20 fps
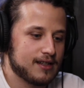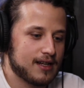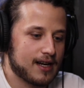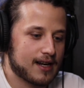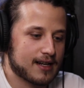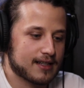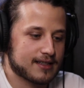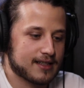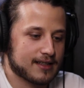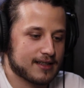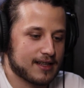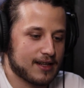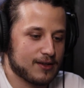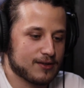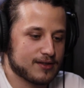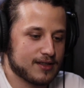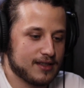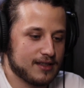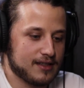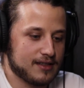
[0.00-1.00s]
a
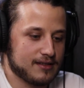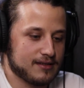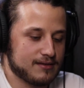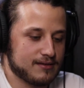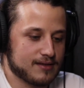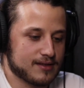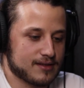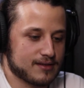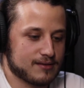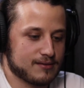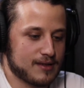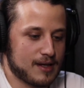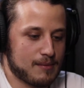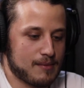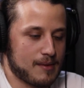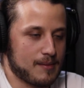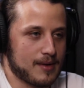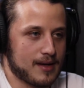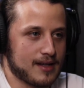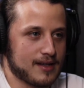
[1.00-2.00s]
rescatarlos y, y, es una
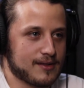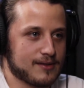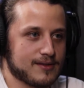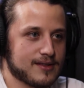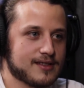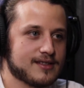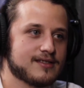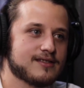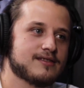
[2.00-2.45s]
mamada, güey.